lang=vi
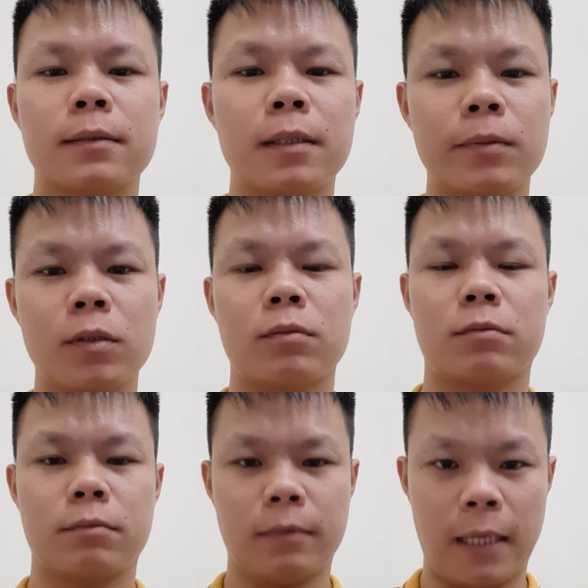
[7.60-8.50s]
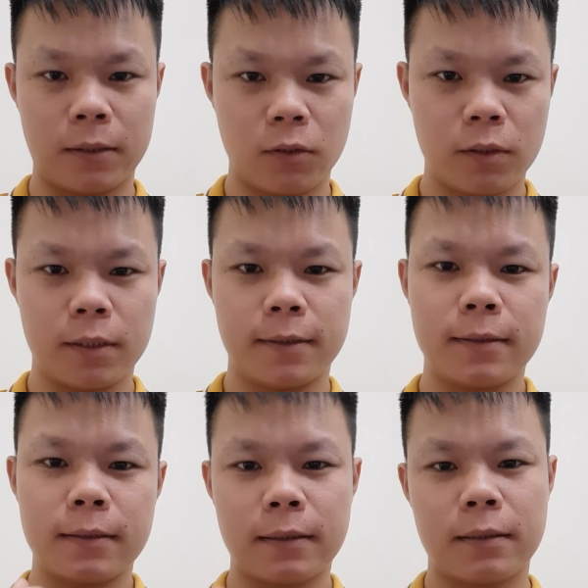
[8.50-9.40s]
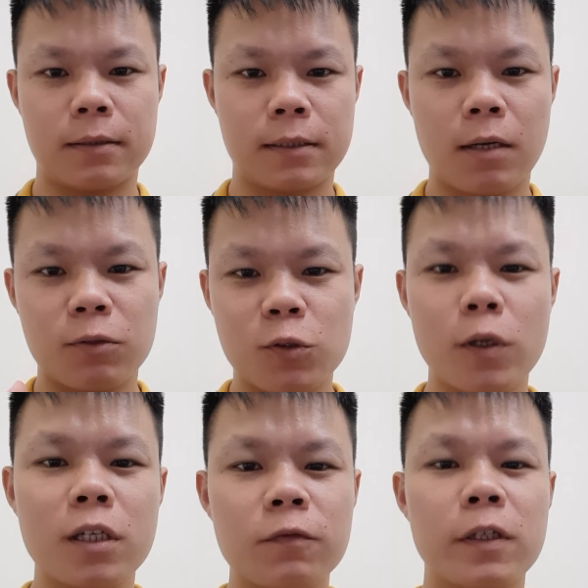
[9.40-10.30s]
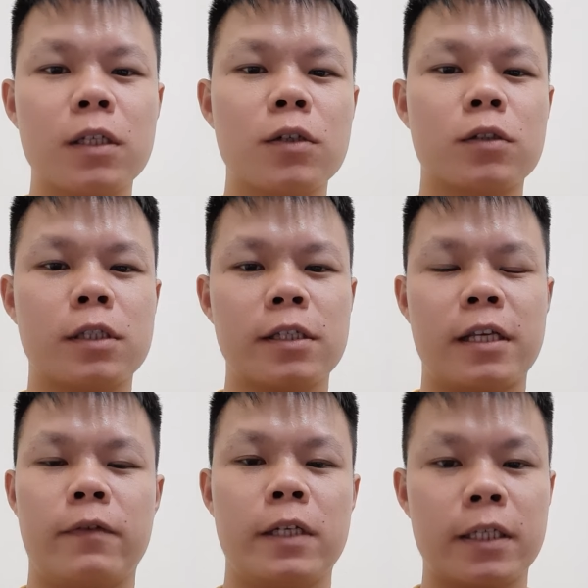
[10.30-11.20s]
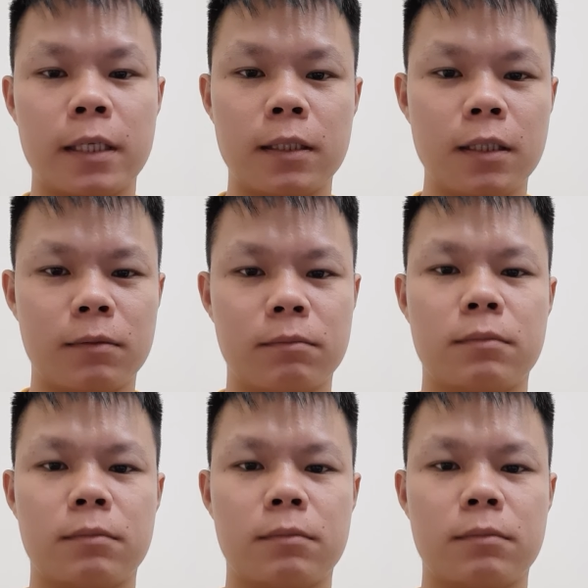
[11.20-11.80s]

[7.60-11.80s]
Tiếp tục là tôi trong chuỗi những video chia sẻ về những kiến thức